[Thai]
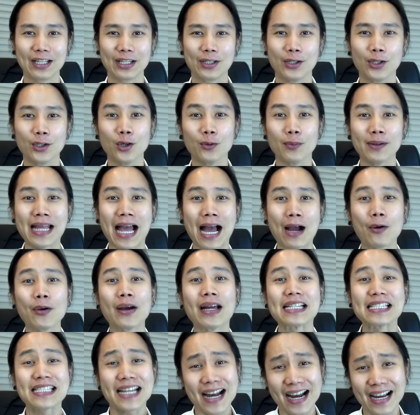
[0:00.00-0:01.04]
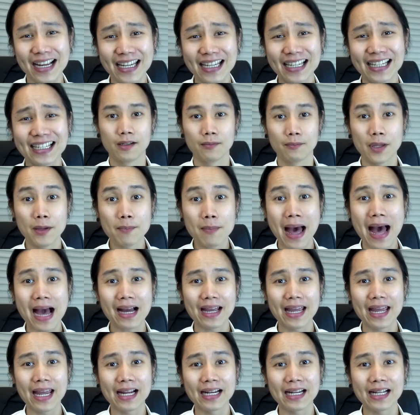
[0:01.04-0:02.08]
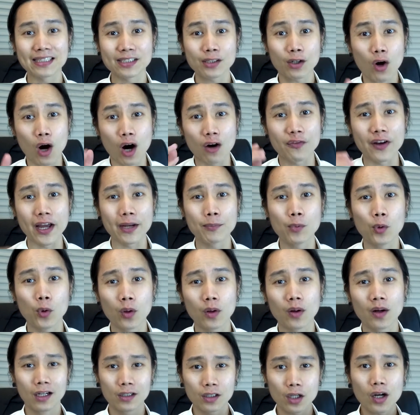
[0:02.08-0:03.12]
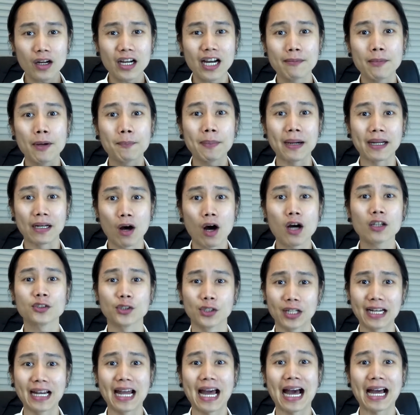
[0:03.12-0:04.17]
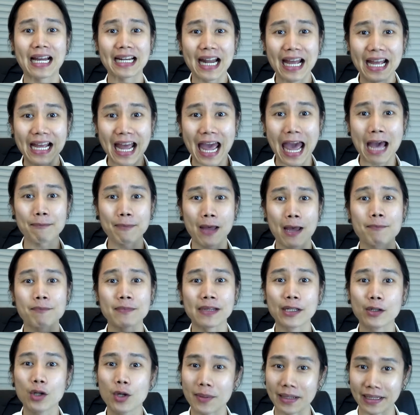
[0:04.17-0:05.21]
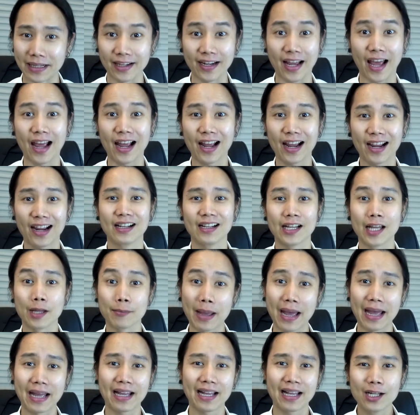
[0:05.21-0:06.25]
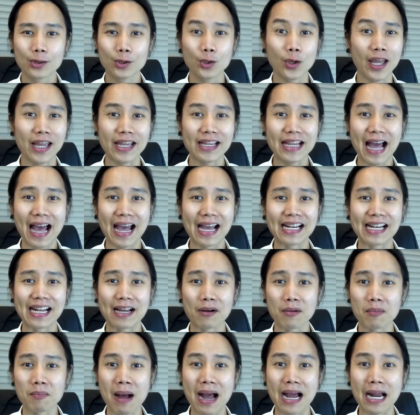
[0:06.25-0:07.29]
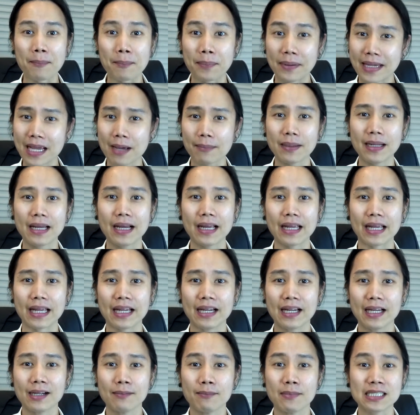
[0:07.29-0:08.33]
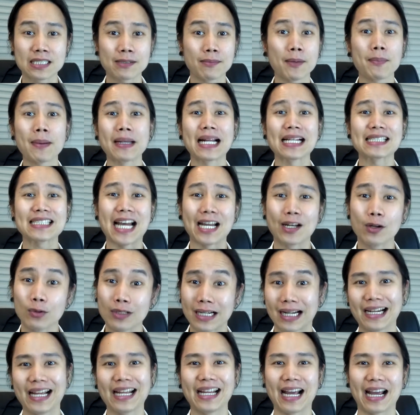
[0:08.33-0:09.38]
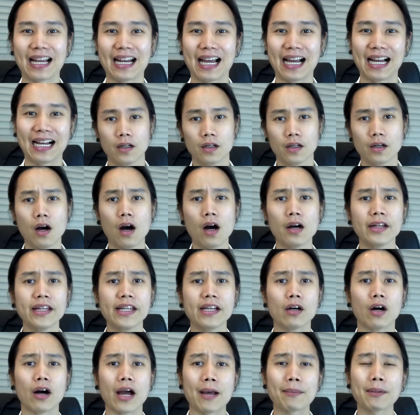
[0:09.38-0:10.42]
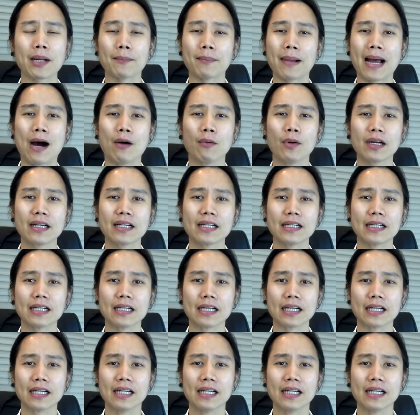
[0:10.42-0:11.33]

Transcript: อยู่ๆไปอยากคุยกันเฉย พี่มาร์กเองเนี่ย เจ้าของ Facebook ก็เคยมาเปิดห้องสนทนาในแอปแอปนี้ด้วยเหมือนกันนะ เห็นไหมตัวใหญ่เนี่ยมากันเพียบเลย มันจะไม่เป็นกระแสโด่งดังได้ไงล่ะ ข้อดีของแอปขับเฮาก็คือ